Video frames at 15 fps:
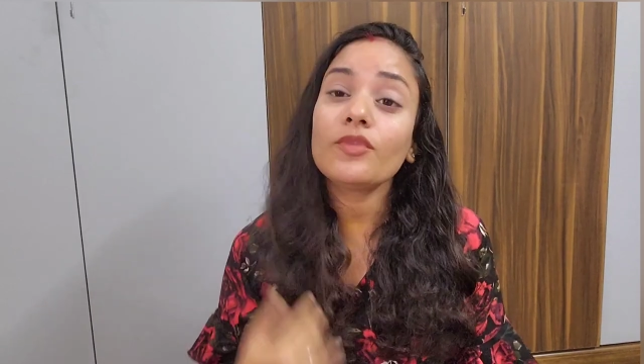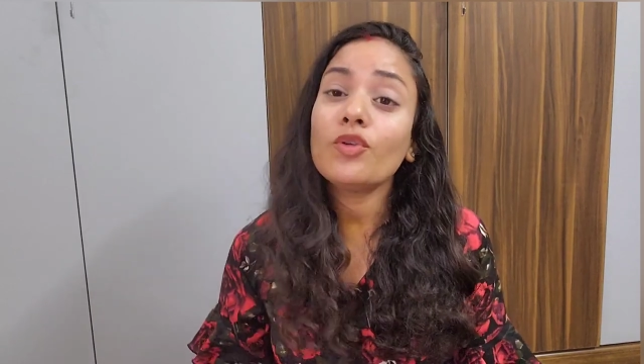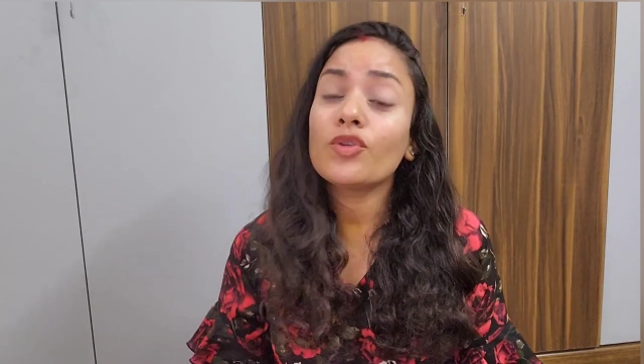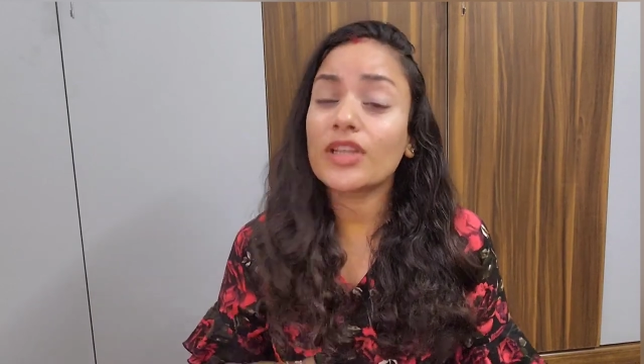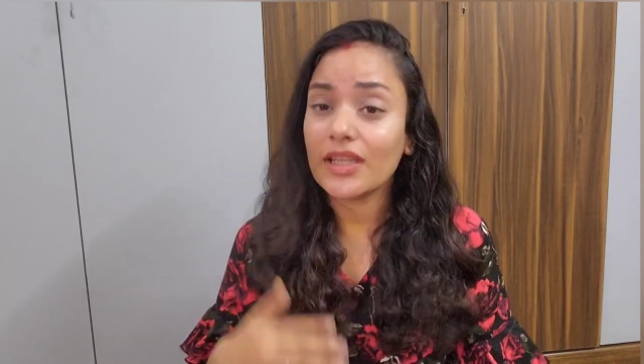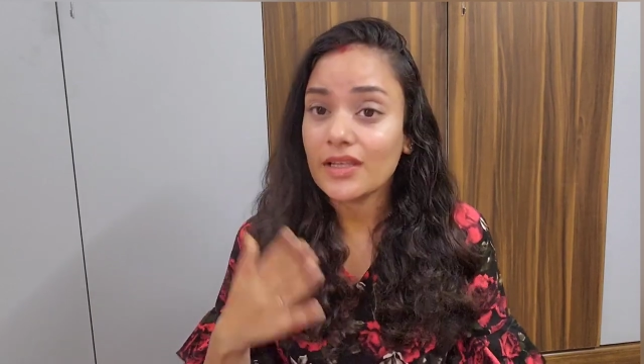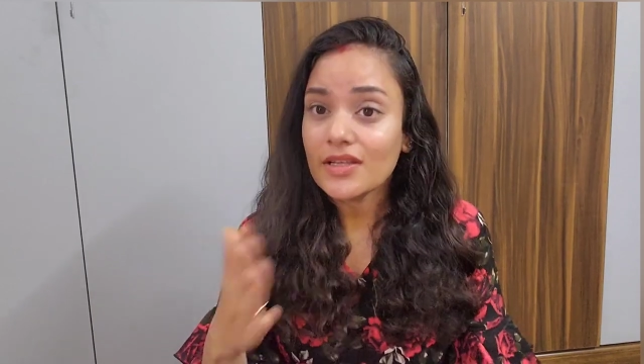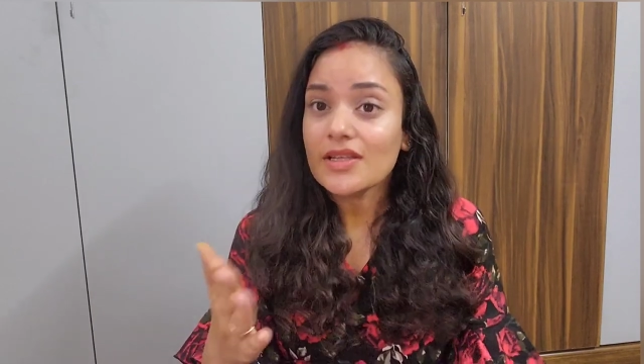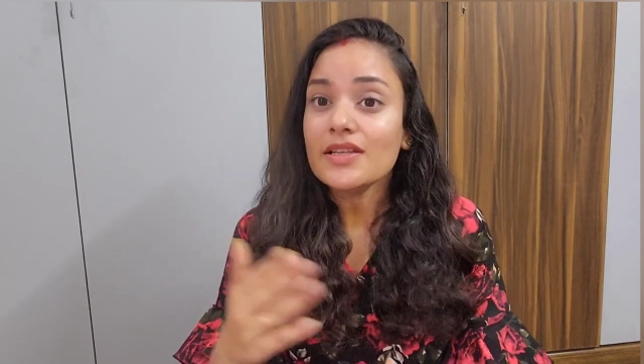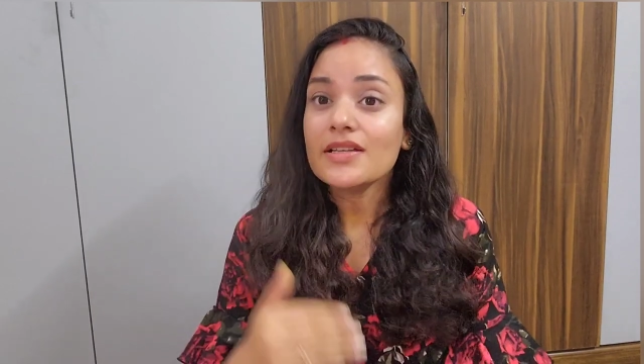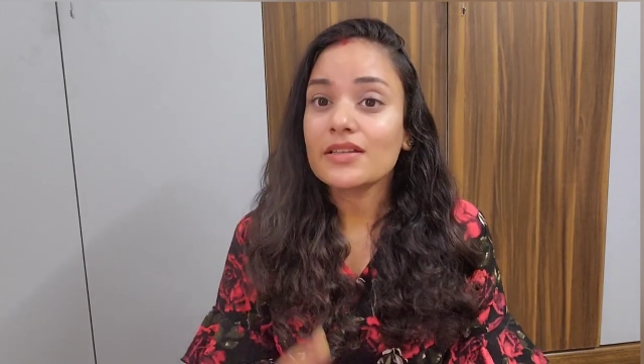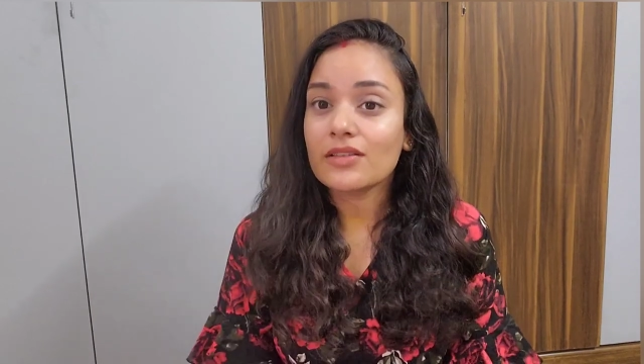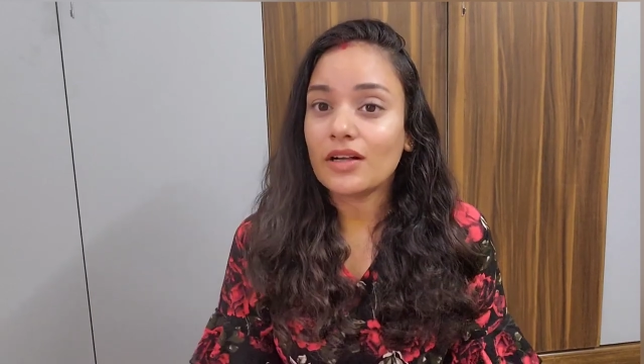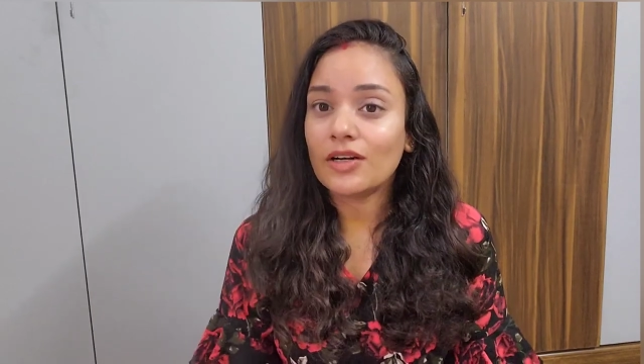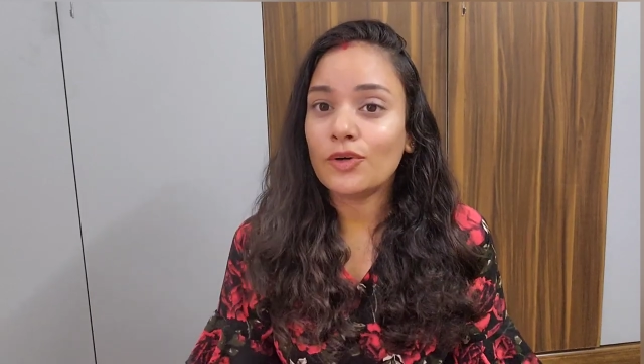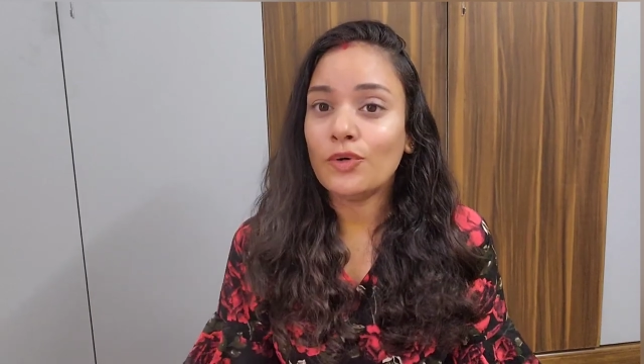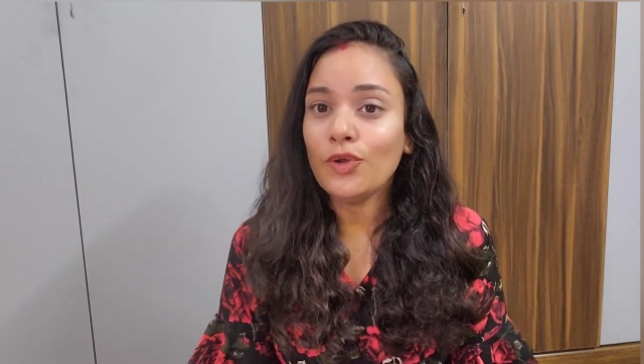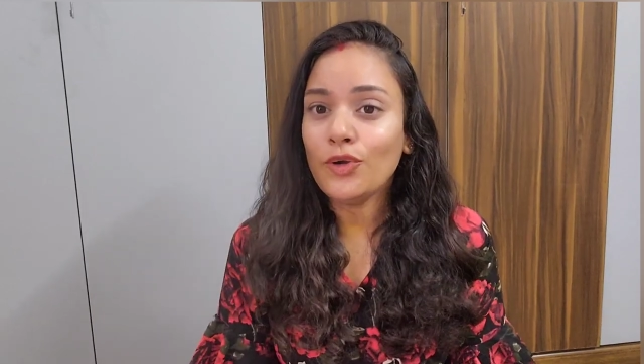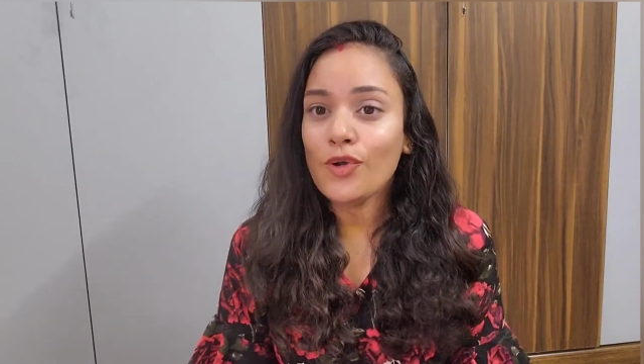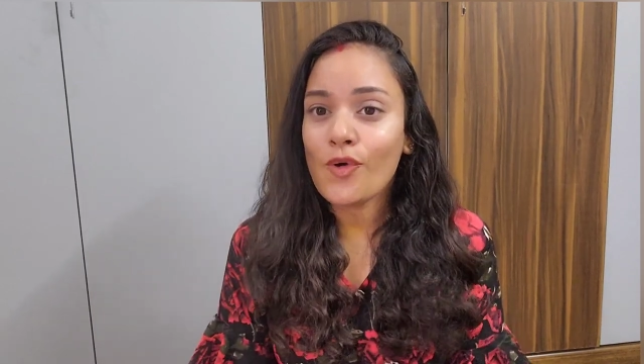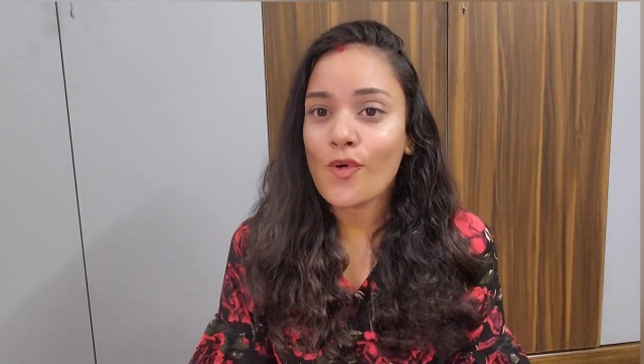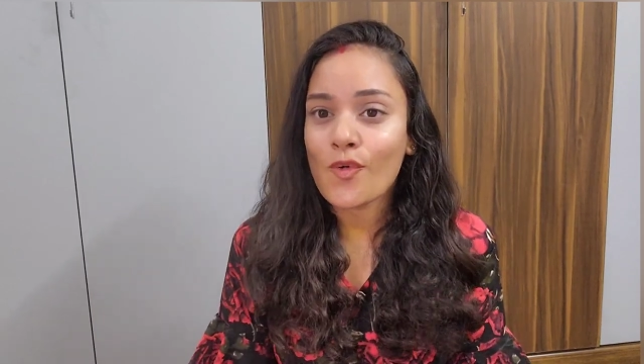ओके okay, उन
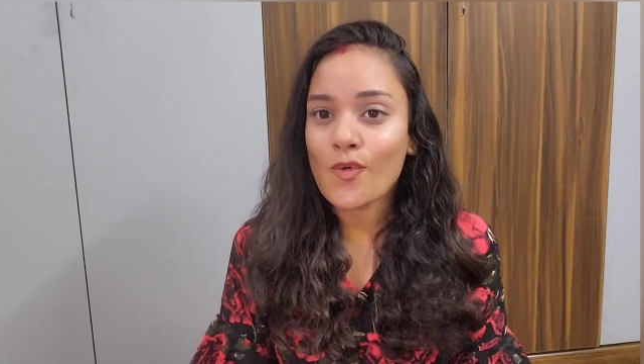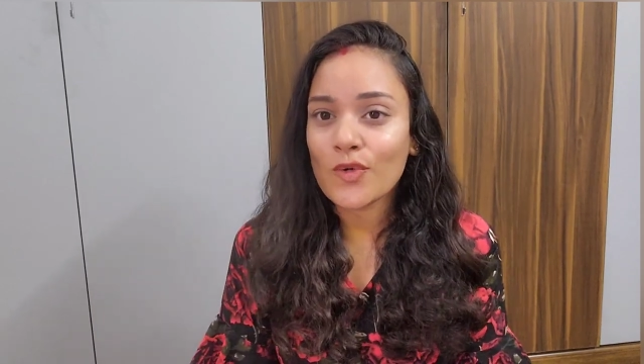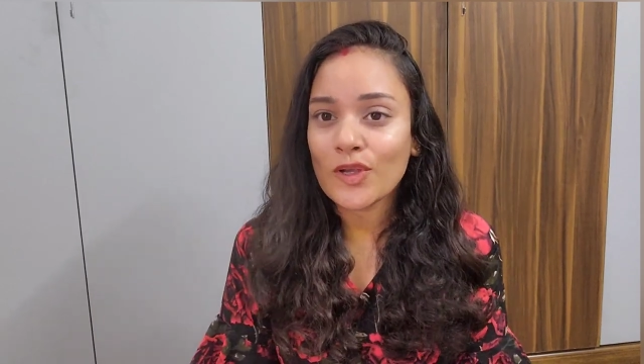लोगों